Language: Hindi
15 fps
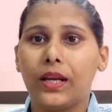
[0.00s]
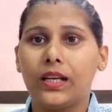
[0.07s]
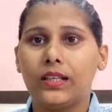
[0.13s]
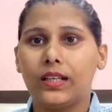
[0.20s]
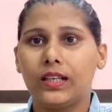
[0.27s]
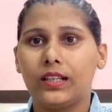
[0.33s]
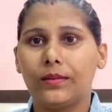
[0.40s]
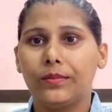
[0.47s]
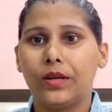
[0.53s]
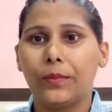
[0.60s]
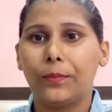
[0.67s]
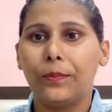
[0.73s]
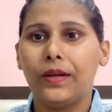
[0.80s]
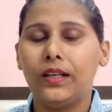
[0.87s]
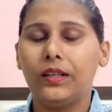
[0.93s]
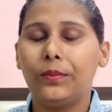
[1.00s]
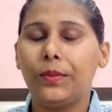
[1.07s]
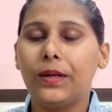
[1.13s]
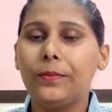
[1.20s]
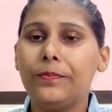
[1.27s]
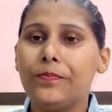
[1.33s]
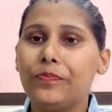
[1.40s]
है ब्रेन के डेवलपमेंट
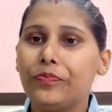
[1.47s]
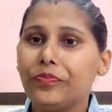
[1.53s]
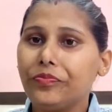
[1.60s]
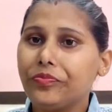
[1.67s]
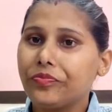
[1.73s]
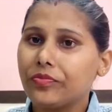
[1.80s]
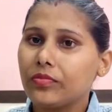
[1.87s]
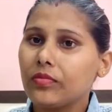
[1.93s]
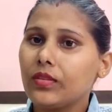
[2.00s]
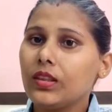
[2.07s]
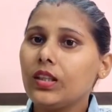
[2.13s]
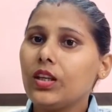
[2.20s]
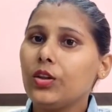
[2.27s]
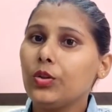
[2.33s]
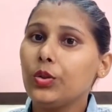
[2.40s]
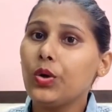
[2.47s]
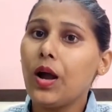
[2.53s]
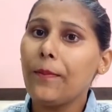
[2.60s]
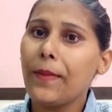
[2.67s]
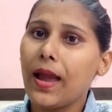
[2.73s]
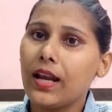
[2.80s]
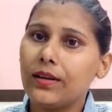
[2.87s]
में तो
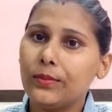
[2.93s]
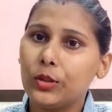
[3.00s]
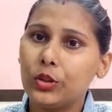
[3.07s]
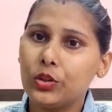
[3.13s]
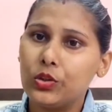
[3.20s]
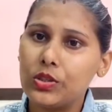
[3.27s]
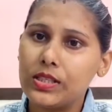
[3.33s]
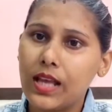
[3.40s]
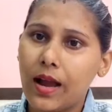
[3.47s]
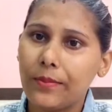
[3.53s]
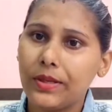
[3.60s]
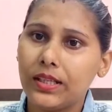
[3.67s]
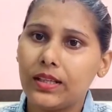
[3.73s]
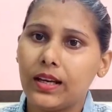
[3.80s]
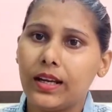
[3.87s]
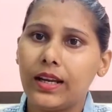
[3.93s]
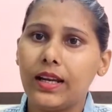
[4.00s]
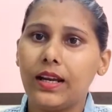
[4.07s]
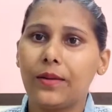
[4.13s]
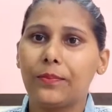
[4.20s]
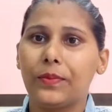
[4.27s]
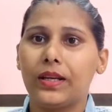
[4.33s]
आप एलमंड को शामिल
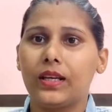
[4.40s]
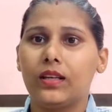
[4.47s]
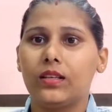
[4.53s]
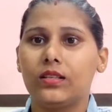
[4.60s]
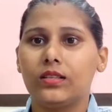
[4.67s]
करें अपने